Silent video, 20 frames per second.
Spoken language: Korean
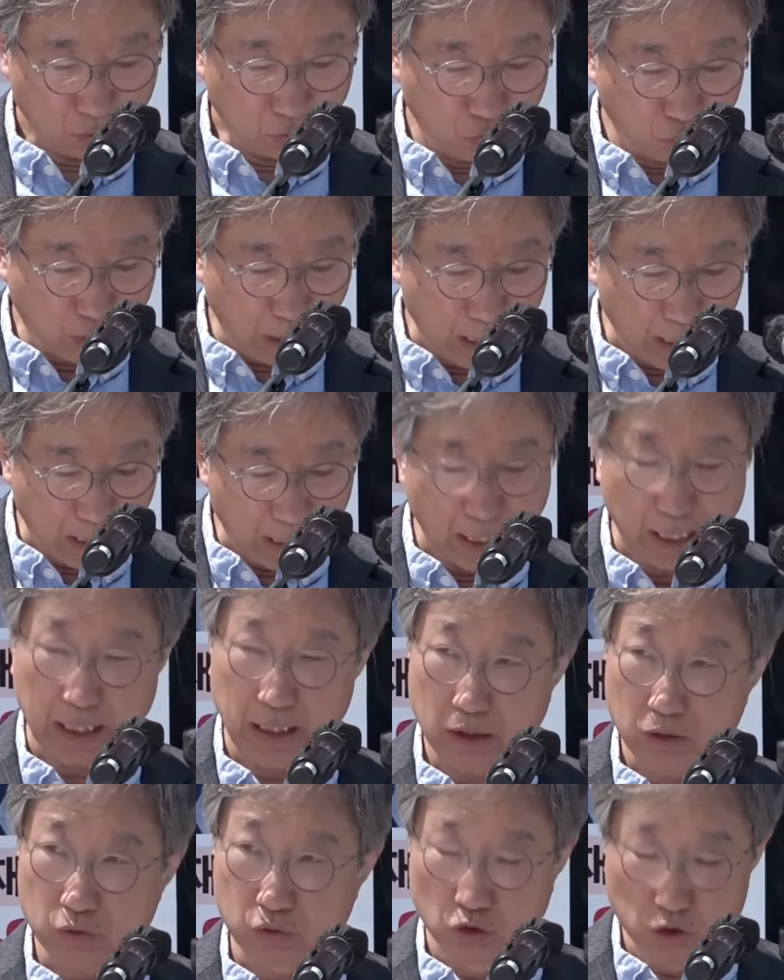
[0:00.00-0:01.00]

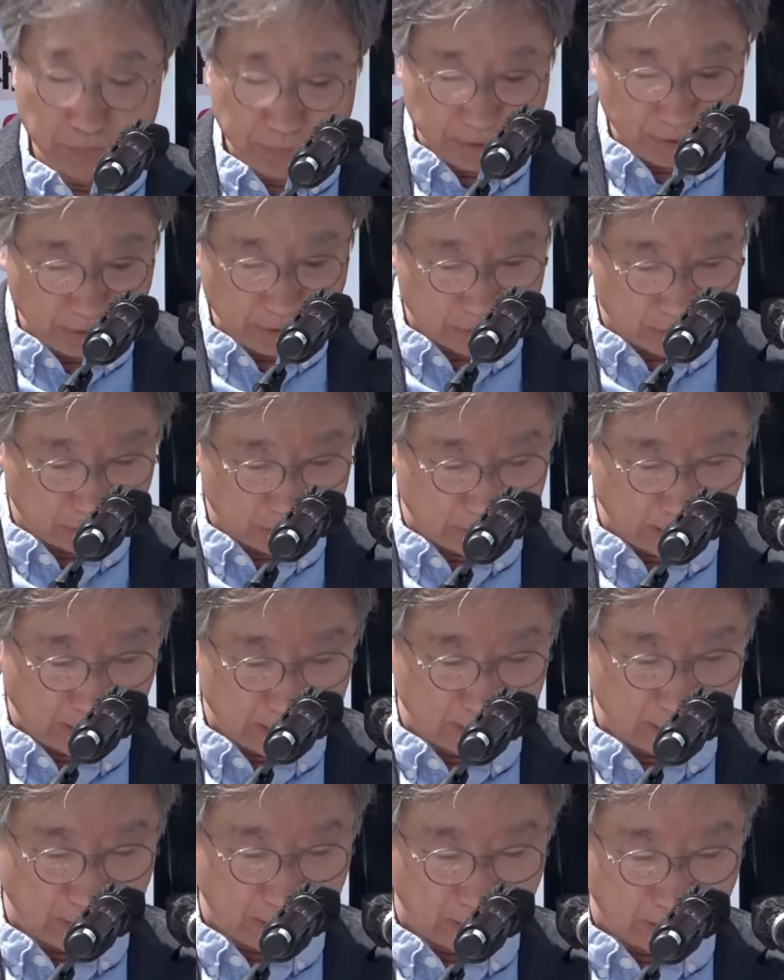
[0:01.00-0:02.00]
국가가 국민의 것이
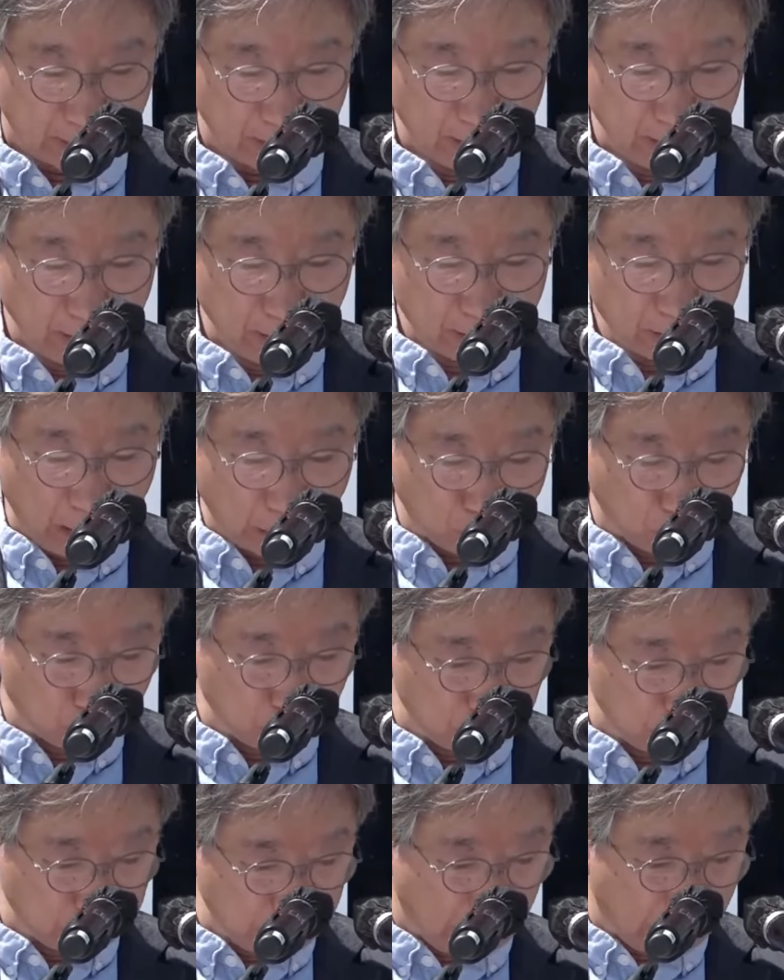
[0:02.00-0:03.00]
아니라
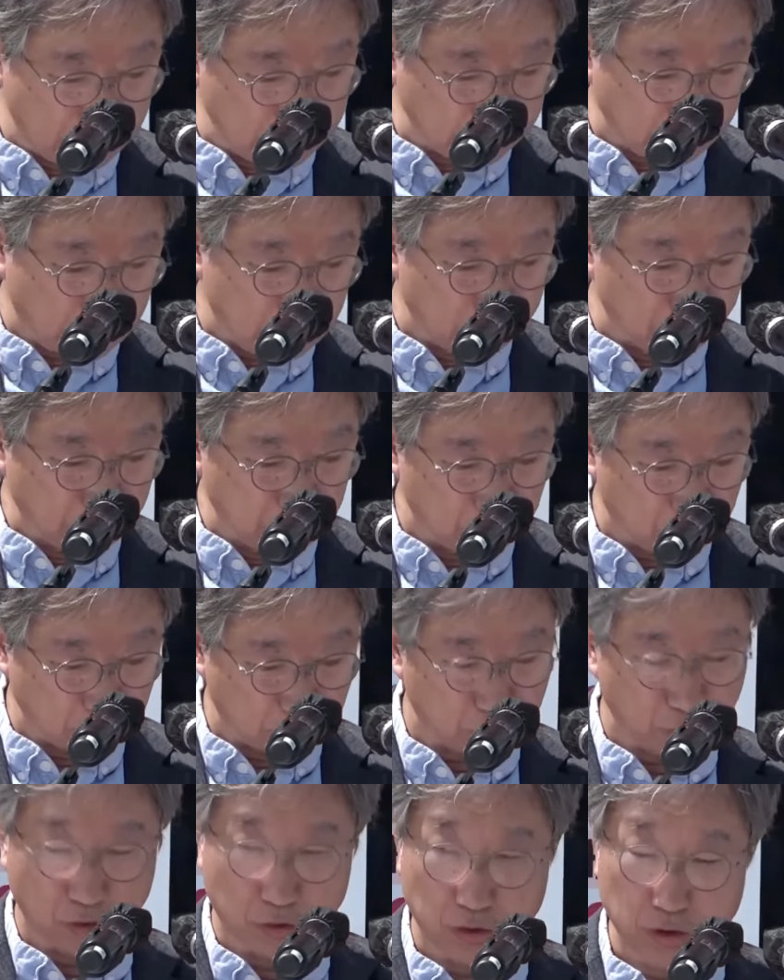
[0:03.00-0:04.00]
대통령 한 사람의
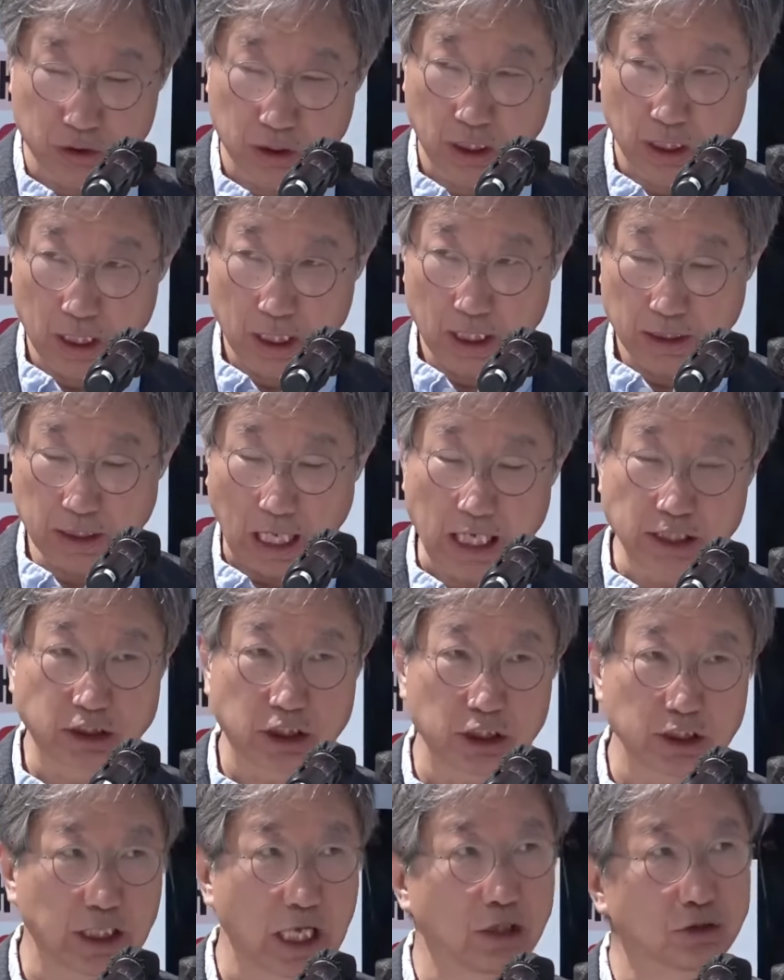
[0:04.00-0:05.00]
것으로
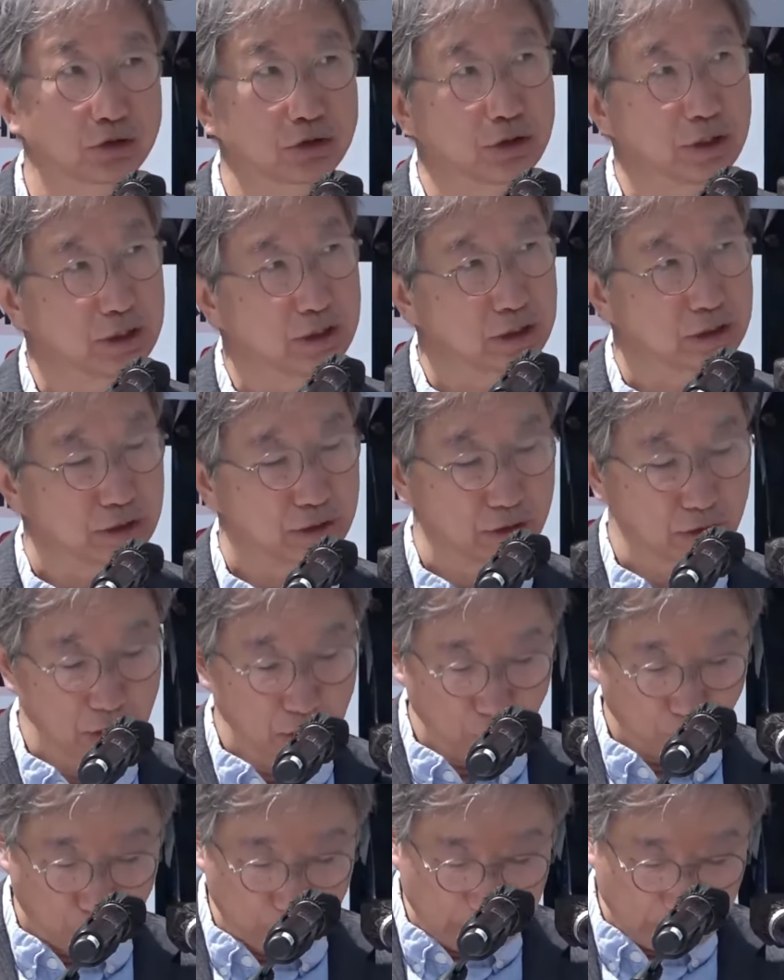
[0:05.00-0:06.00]
탈취될 수 있는
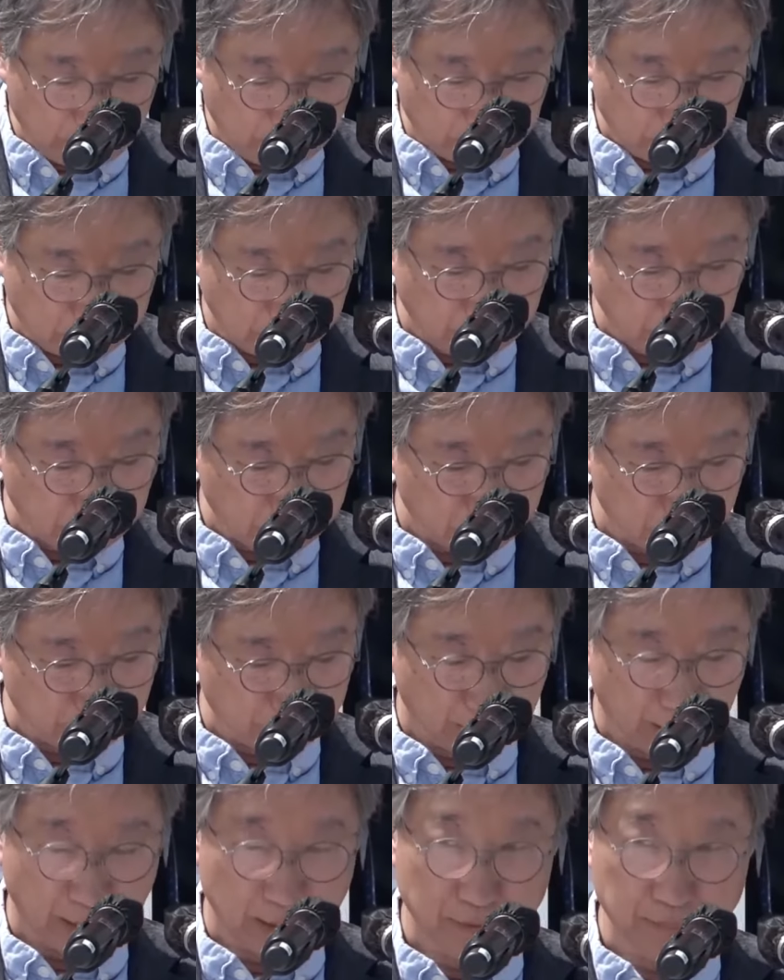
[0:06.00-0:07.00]
위기에 처해
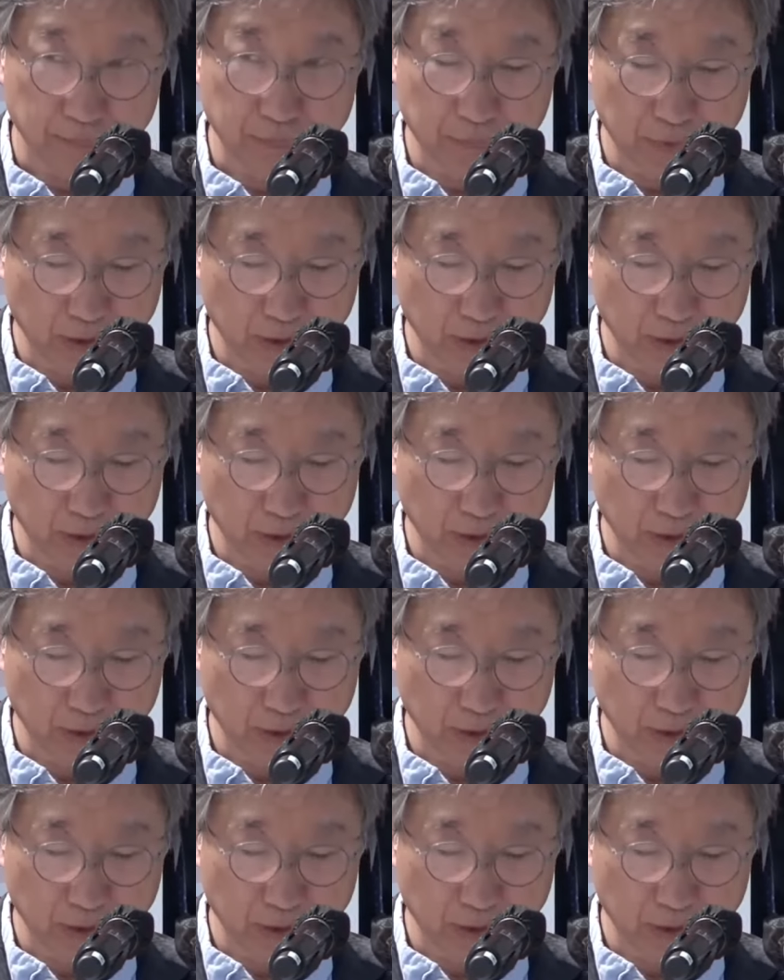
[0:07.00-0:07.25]
있습니다.